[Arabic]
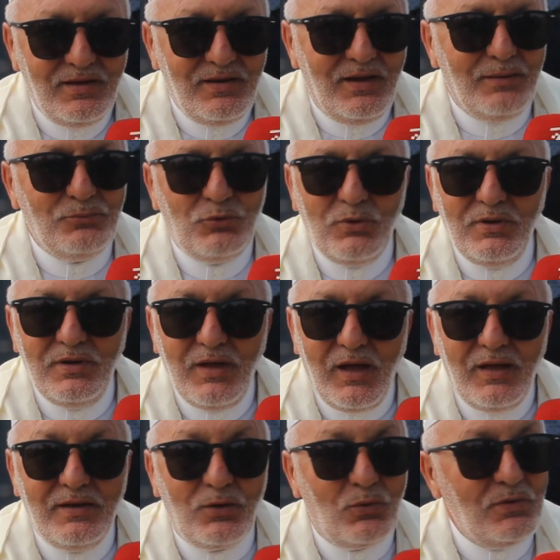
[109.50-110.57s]
الحمد لله
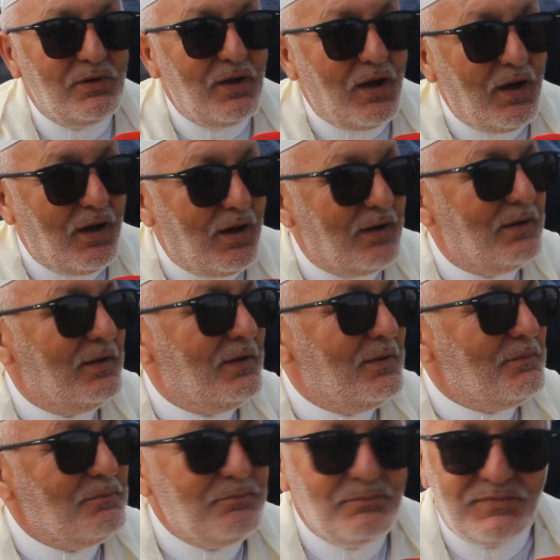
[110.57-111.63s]
حنا كنا
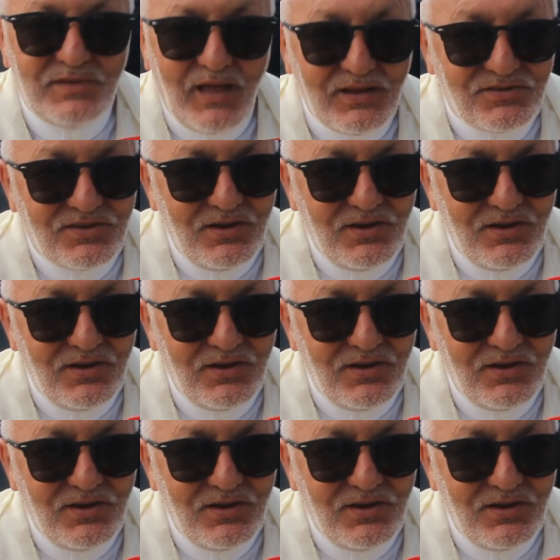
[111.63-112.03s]
ما